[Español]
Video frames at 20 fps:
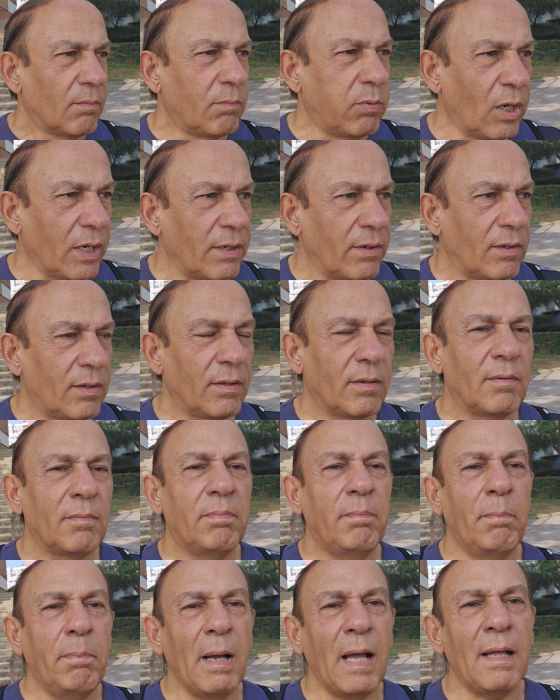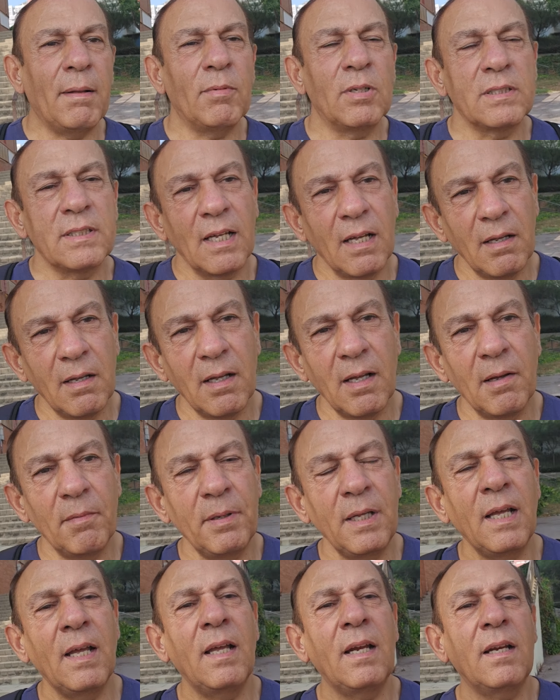bueno, vamos a
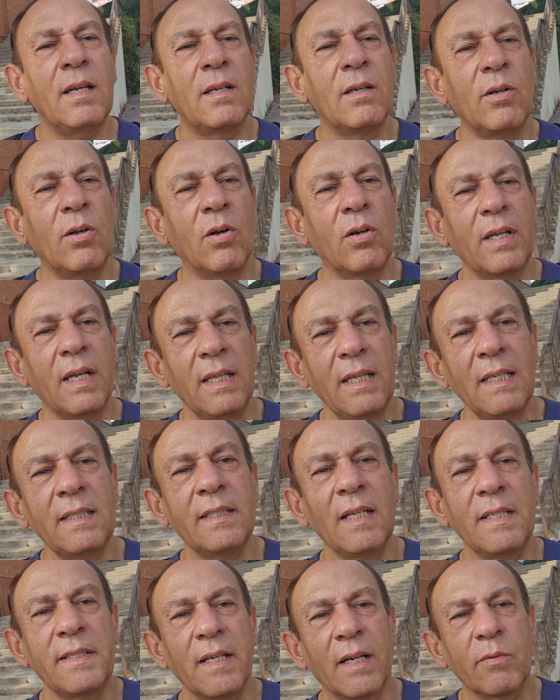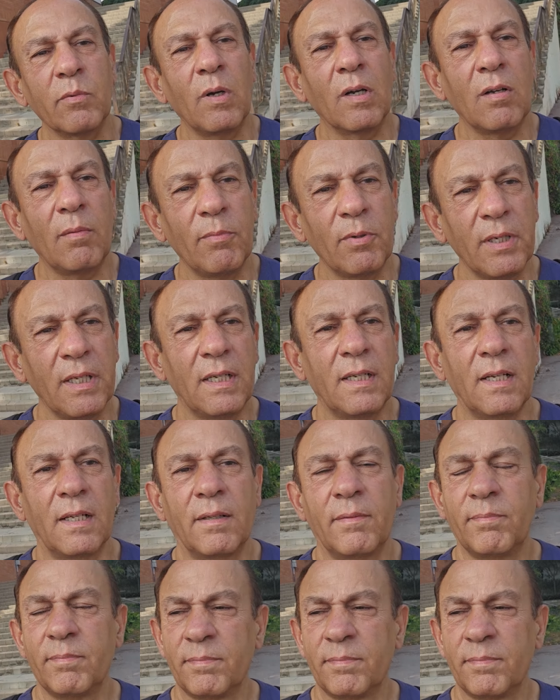ver lo que dice el charrúa comunica